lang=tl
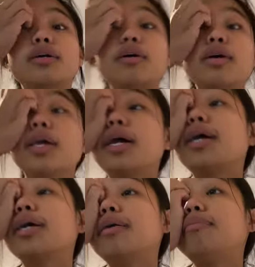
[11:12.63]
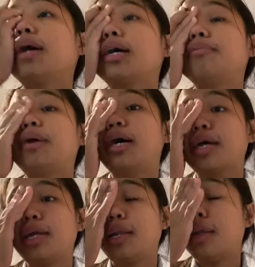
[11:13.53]
Kaya yan,
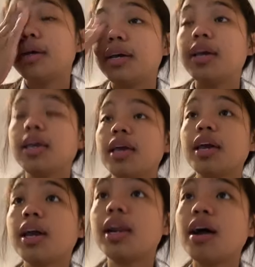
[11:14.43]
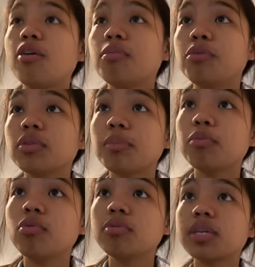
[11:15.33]
bagal-bagal. Eh, kailangan ko pong
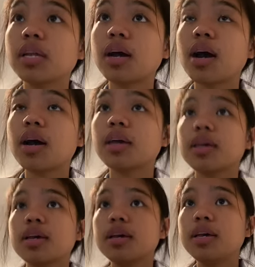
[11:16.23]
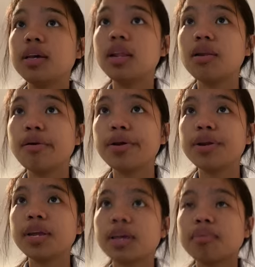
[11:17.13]
tapusin ang aking
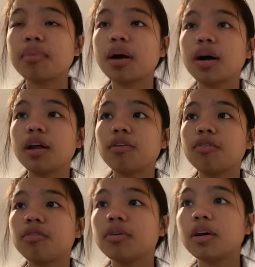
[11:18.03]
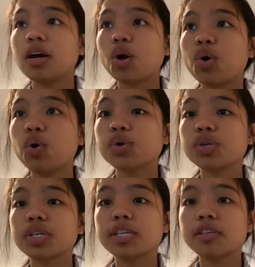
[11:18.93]
e-learning mga ano,
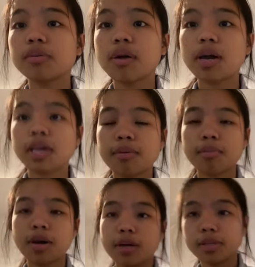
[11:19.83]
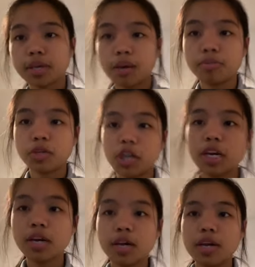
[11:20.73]
courses, yung aking mga subject